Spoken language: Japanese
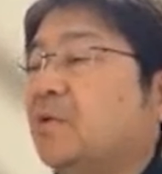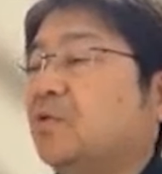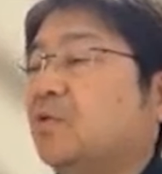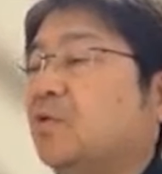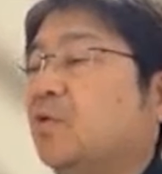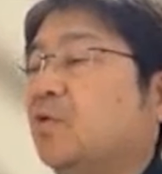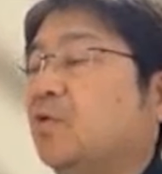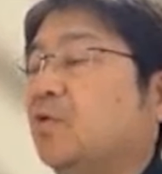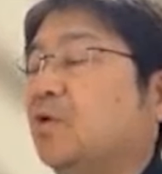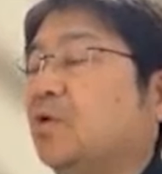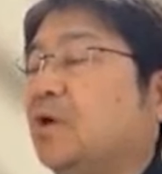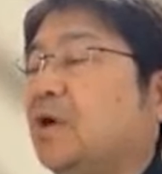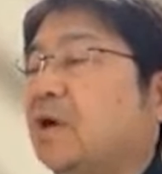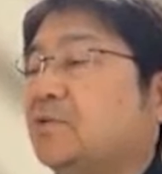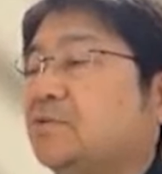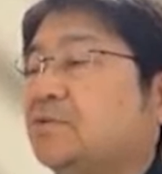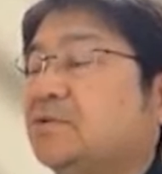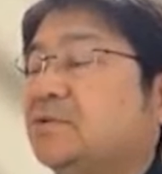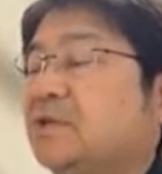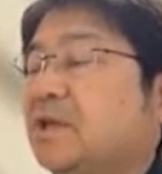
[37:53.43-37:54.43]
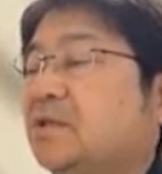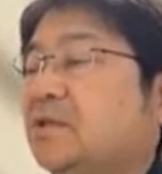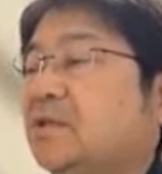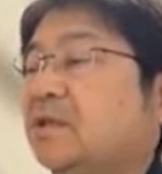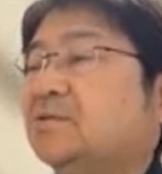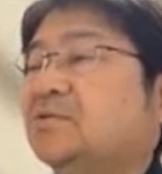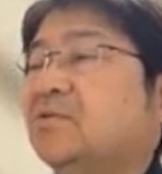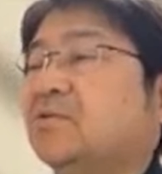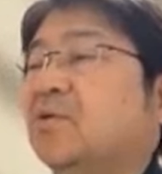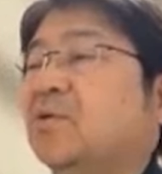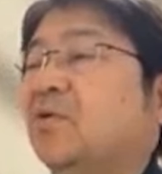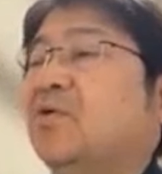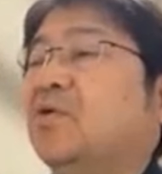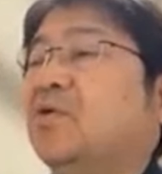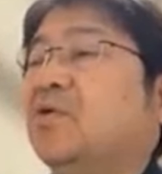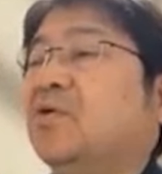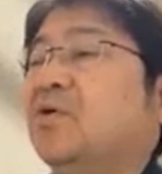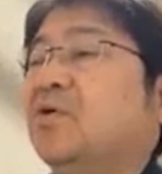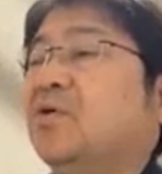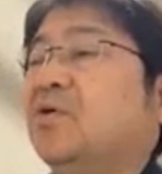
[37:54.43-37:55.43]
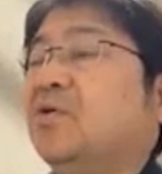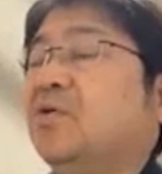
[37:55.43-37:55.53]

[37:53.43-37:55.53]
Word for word: ガウス・ザイデルの